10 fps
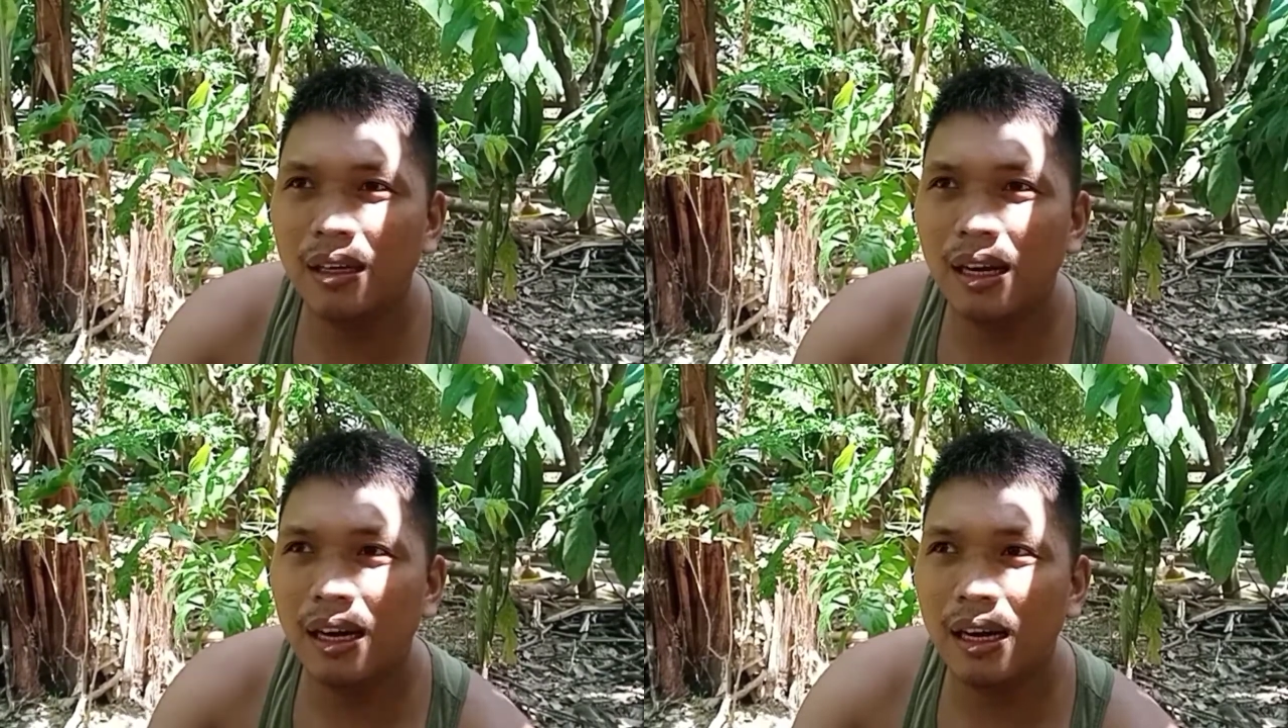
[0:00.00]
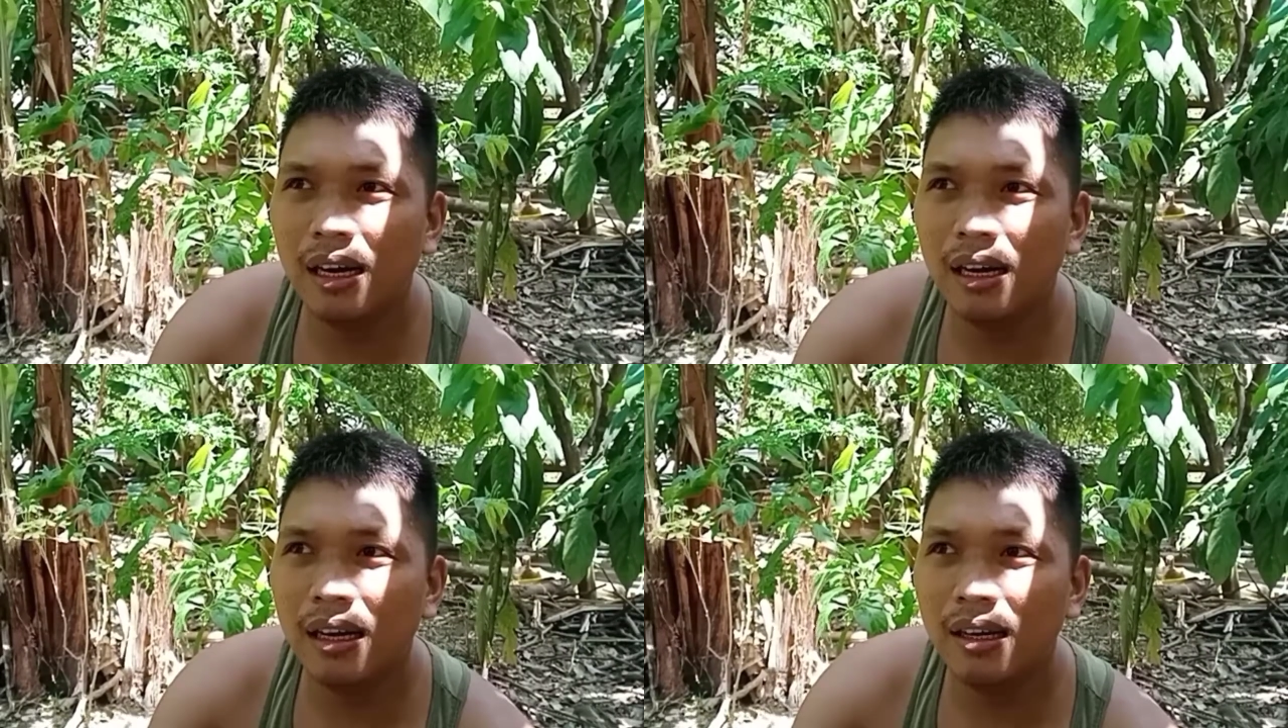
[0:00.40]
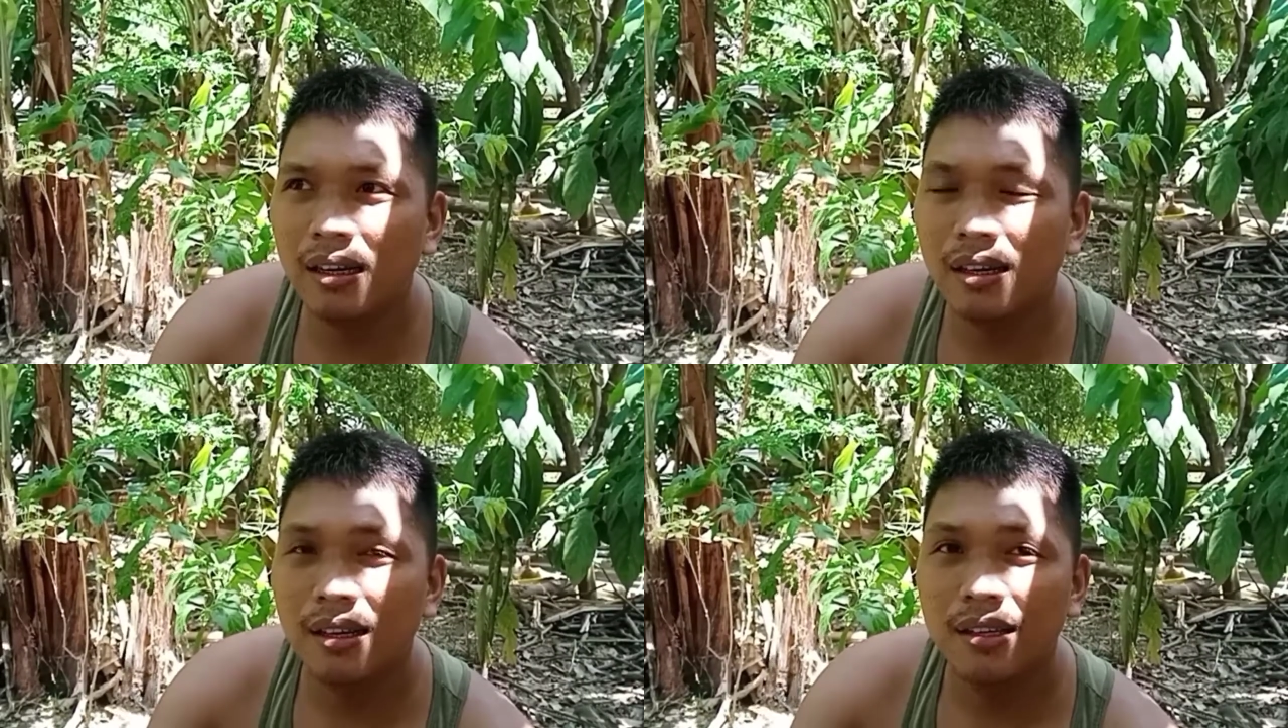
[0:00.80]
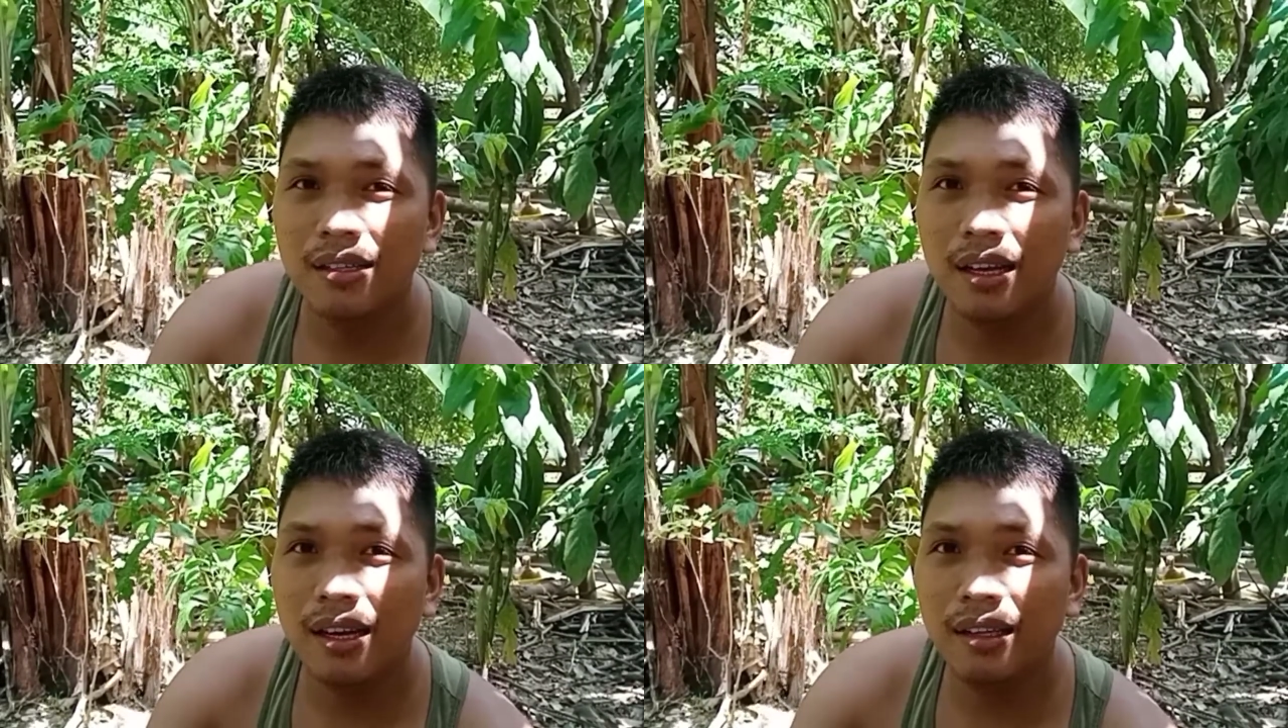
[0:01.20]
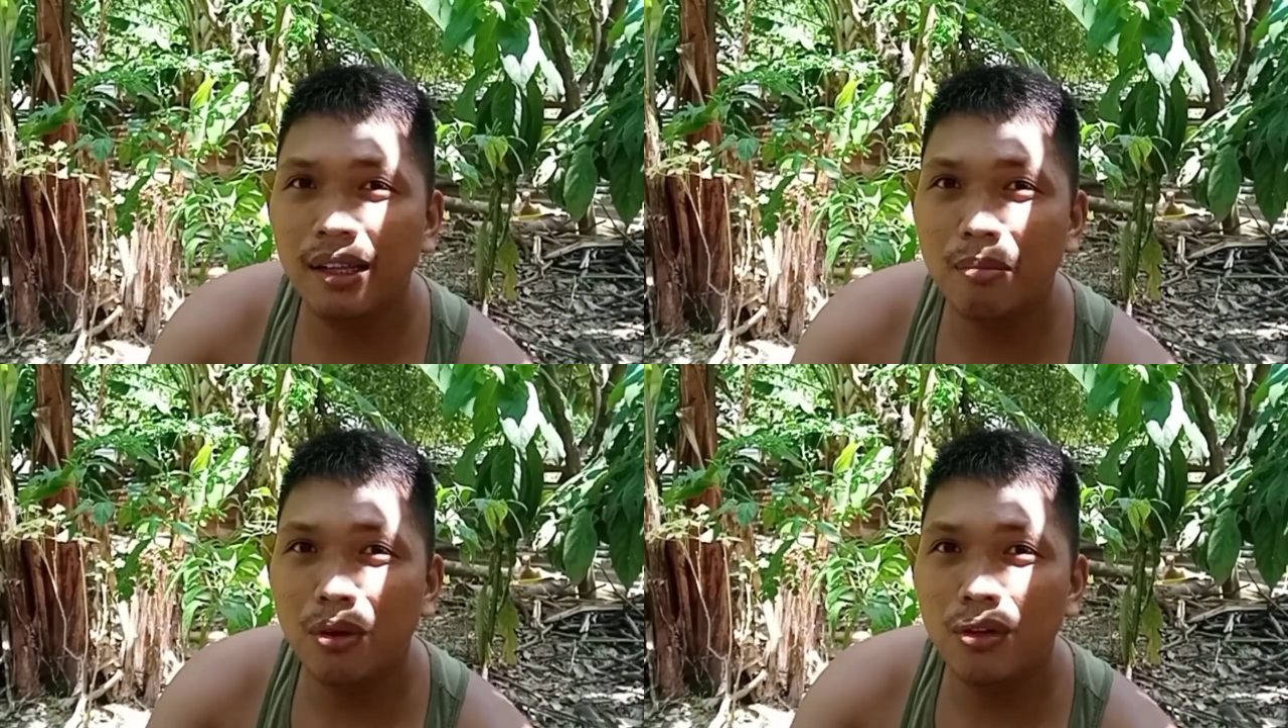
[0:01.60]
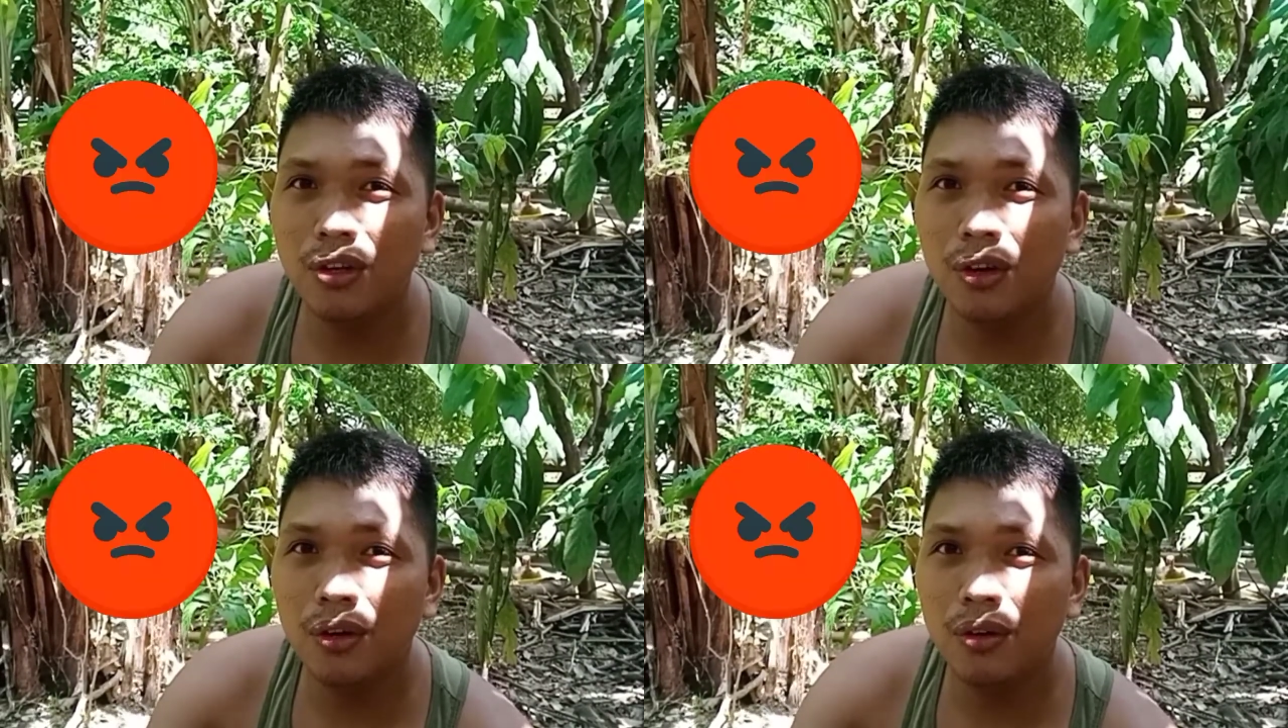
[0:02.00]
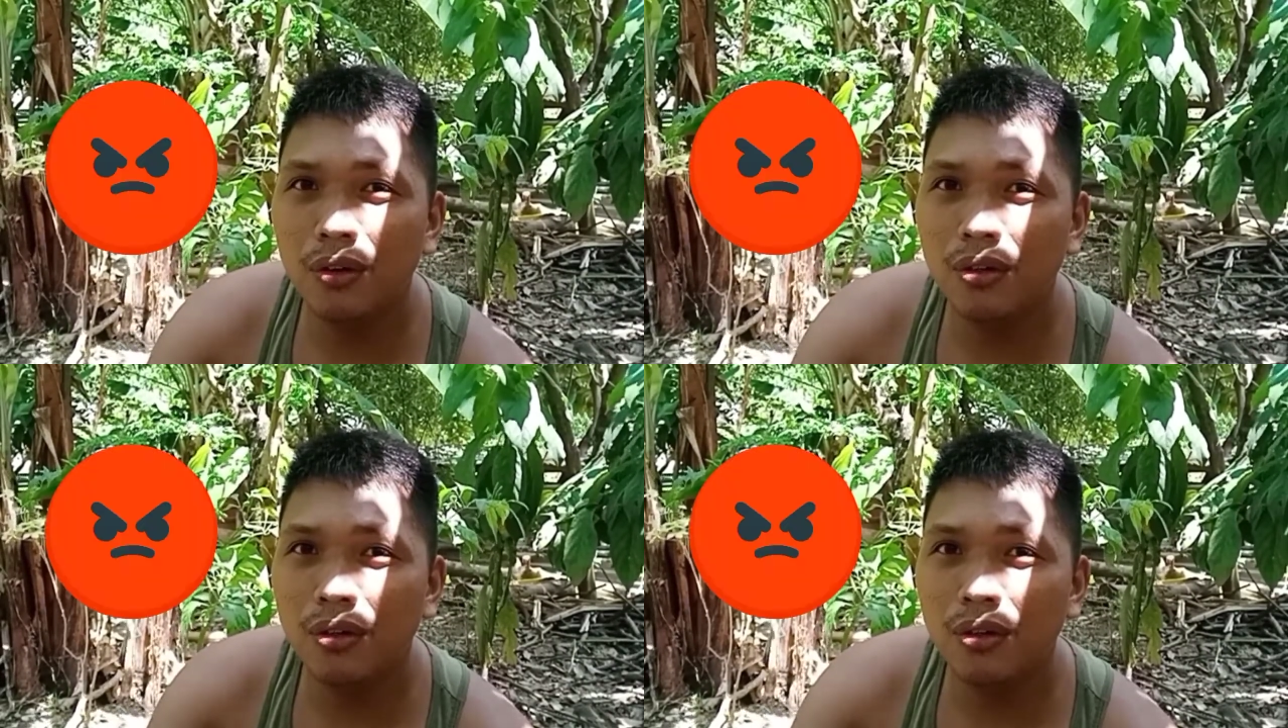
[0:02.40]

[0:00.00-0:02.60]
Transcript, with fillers: na siling demonyo.